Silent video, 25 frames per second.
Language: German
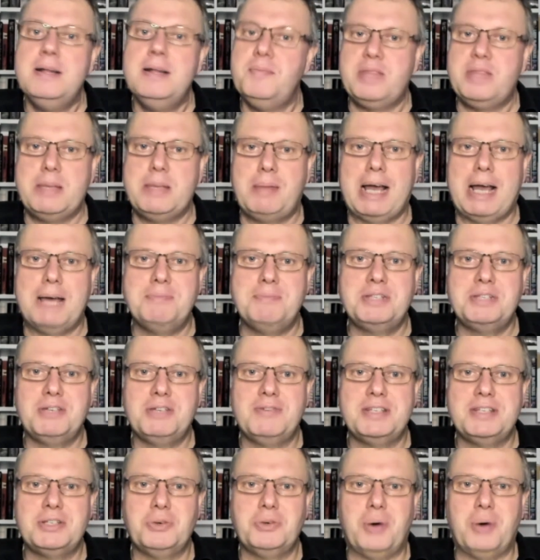die bleiben
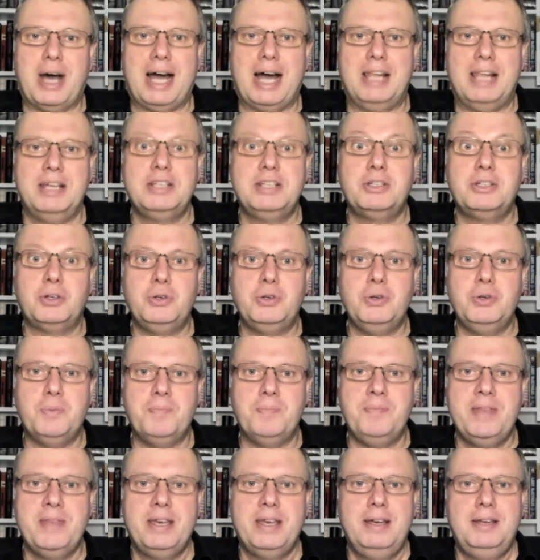sowieso alle
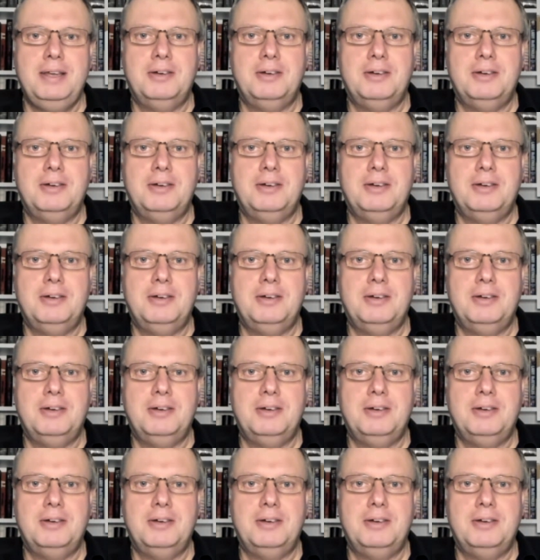drüben.